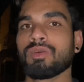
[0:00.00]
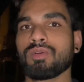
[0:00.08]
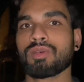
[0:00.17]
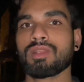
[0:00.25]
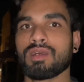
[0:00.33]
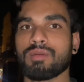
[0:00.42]

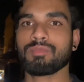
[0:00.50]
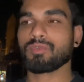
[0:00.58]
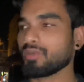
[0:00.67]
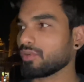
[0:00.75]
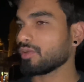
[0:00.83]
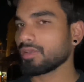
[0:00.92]
और
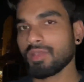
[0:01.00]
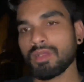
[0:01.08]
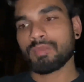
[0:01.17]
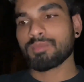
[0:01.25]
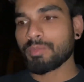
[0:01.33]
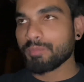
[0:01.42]
हमको
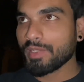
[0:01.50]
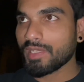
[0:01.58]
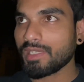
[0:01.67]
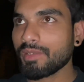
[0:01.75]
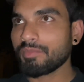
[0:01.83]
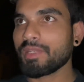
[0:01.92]
मम्मी के
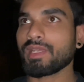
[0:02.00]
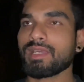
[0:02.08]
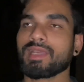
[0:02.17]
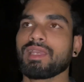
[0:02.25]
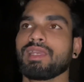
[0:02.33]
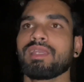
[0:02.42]
लिए मिले
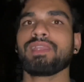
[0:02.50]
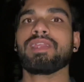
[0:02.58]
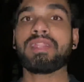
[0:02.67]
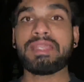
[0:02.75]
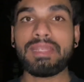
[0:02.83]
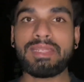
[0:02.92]
हैं
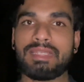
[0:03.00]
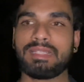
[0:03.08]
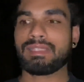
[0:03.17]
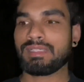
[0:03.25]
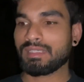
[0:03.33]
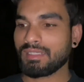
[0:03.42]
इडली
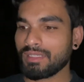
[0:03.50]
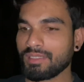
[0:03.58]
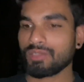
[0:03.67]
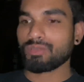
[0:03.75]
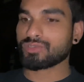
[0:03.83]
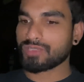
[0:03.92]

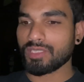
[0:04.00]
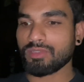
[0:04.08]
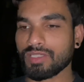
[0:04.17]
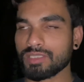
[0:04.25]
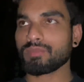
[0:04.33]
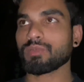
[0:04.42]
डोसा तो
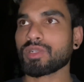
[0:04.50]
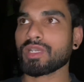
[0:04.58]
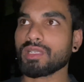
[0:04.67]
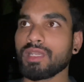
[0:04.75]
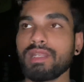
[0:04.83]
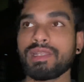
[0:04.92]
ख़त्म हो गया
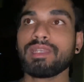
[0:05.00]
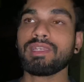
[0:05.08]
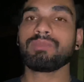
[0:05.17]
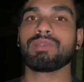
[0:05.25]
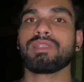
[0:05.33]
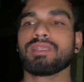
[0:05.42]
था इडली
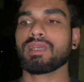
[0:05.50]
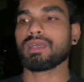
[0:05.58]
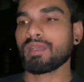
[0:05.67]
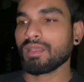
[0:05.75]
मिली है